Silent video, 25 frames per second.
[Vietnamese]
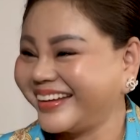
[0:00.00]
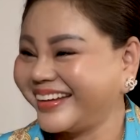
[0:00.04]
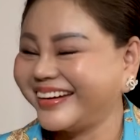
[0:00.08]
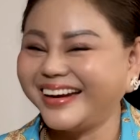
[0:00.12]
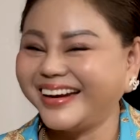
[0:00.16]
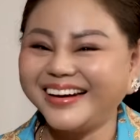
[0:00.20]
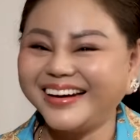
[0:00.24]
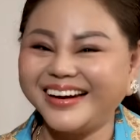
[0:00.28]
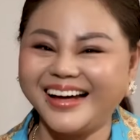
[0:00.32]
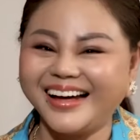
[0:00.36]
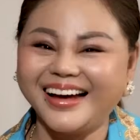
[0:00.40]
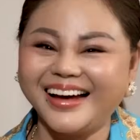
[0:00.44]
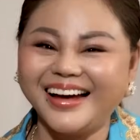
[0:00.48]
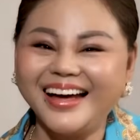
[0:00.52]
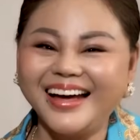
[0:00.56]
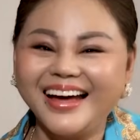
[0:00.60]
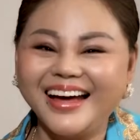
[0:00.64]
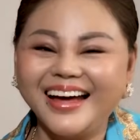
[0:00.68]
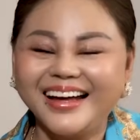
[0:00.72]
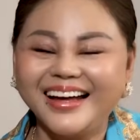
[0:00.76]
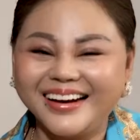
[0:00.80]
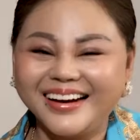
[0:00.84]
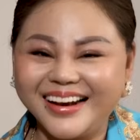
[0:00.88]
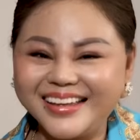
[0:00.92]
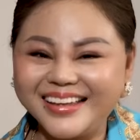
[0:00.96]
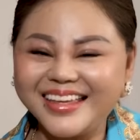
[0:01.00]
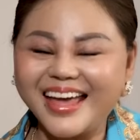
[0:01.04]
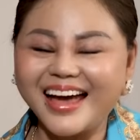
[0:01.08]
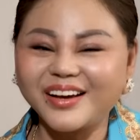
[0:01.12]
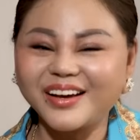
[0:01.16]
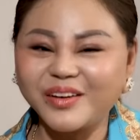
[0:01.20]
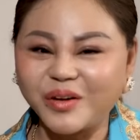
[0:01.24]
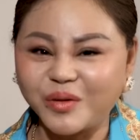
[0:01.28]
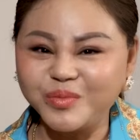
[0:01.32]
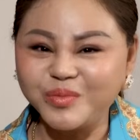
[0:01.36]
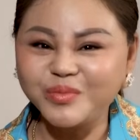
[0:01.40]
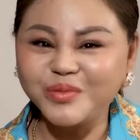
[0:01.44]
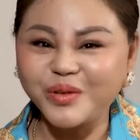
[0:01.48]
cho nên là lê giang
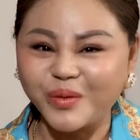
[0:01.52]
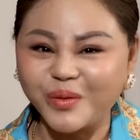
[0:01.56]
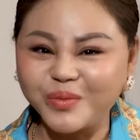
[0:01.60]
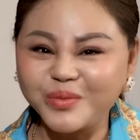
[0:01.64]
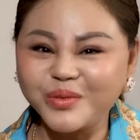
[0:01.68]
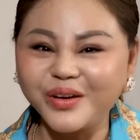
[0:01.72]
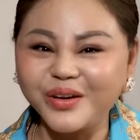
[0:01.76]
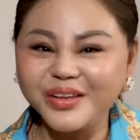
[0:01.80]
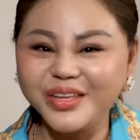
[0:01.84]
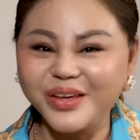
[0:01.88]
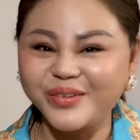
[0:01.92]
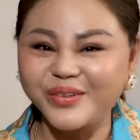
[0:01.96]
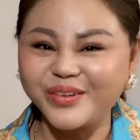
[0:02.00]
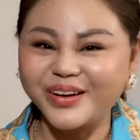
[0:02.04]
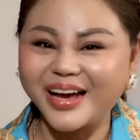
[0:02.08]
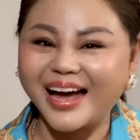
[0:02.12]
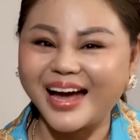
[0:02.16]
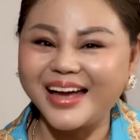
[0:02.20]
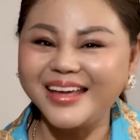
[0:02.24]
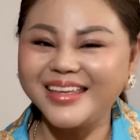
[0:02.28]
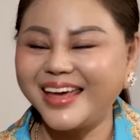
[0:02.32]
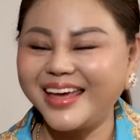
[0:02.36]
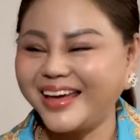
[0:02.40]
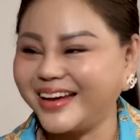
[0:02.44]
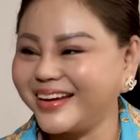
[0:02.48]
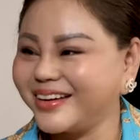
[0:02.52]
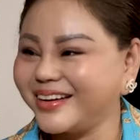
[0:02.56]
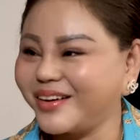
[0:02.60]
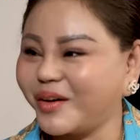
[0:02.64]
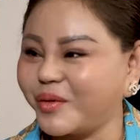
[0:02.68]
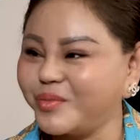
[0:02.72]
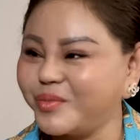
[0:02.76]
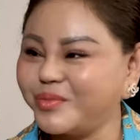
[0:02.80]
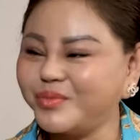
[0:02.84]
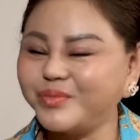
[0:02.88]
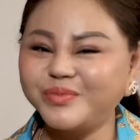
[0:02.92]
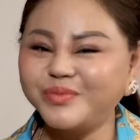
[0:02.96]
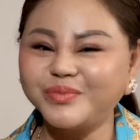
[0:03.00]
cũng cũng có nhiều cái diễn
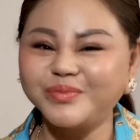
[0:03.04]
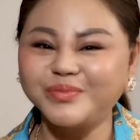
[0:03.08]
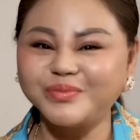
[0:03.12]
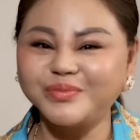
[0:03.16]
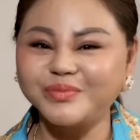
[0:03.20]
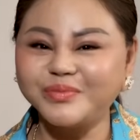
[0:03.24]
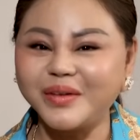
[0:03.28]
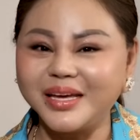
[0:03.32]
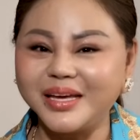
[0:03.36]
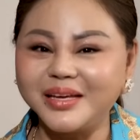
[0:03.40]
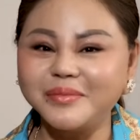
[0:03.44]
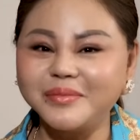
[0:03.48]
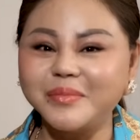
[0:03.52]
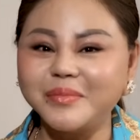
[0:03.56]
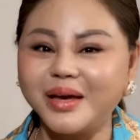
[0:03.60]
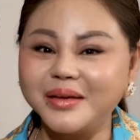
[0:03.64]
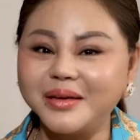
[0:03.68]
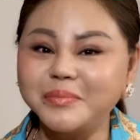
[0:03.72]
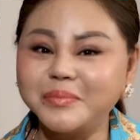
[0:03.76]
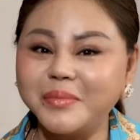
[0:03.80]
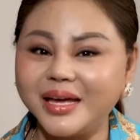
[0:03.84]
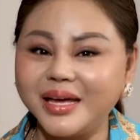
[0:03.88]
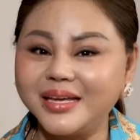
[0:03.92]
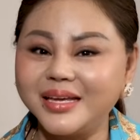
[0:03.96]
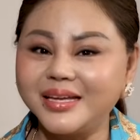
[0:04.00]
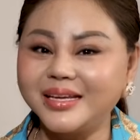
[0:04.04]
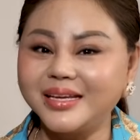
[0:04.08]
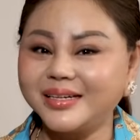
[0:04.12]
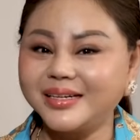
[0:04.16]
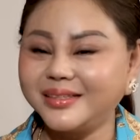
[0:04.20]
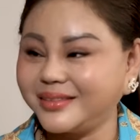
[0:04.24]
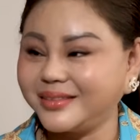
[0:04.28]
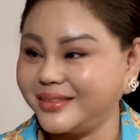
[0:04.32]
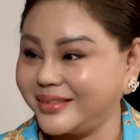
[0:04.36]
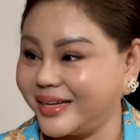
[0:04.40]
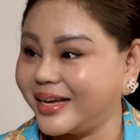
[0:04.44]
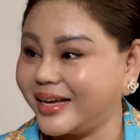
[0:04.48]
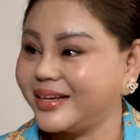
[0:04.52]
cũng bị bị bị
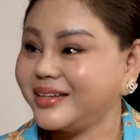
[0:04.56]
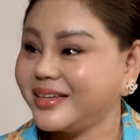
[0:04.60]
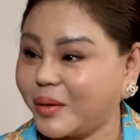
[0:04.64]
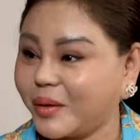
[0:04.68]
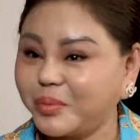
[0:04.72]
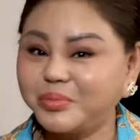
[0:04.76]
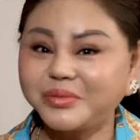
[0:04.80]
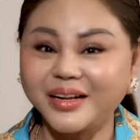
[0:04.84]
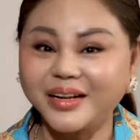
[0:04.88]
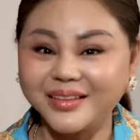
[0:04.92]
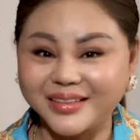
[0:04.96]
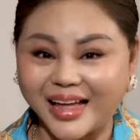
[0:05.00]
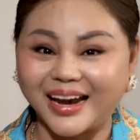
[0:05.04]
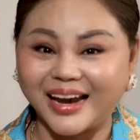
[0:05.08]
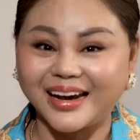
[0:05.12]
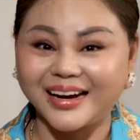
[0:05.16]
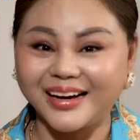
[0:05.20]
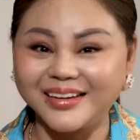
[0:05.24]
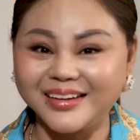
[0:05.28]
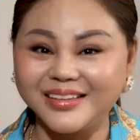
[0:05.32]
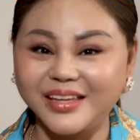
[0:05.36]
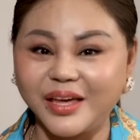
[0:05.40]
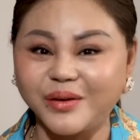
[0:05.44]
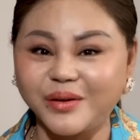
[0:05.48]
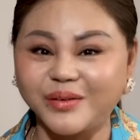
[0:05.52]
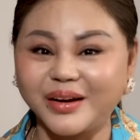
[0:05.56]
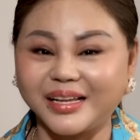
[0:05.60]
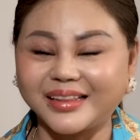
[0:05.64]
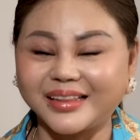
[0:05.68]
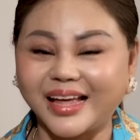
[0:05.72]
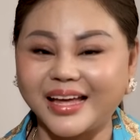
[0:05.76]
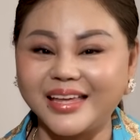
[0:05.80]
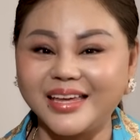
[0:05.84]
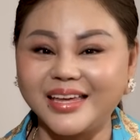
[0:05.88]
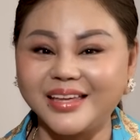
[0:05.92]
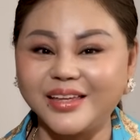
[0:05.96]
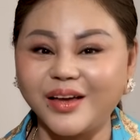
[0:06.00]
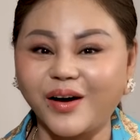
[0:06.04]
diễn giống trấn thành hơi nhiều là
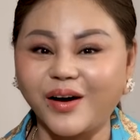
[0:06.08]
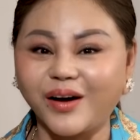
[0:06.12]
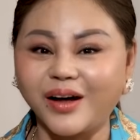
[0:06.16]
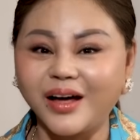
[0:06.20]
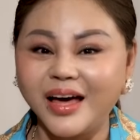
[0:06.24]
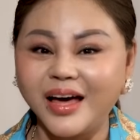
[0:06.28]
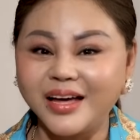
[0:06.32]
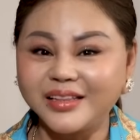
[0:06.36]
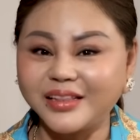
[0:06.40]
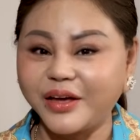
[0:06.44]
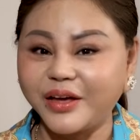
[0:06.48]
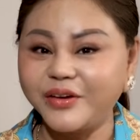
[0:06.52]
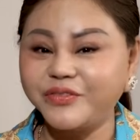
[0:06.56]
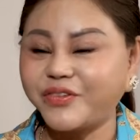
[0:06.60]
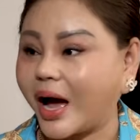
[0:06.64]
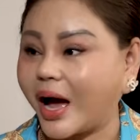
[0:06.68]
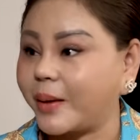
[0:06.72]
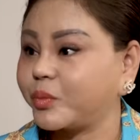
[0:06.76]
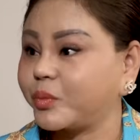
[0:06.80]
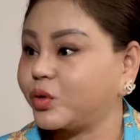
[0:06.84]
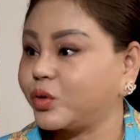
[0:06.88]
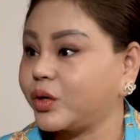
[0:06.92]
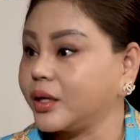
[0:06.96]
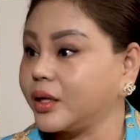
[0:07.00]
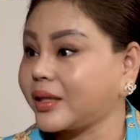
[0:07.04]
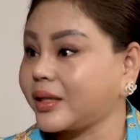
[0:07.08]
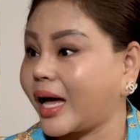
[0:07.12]
tại vì do thị phạm của trấn